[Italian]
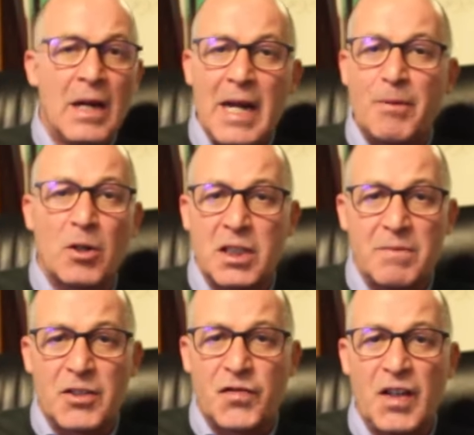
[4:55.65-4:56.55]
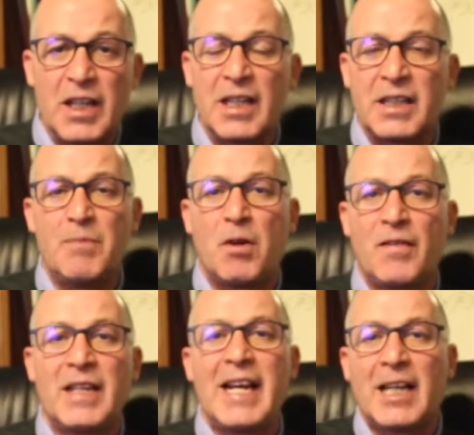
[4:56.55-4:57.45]
Le prossime sfide devono
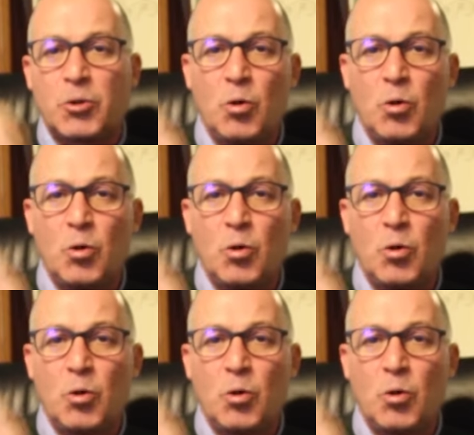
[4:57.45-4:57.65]
vedere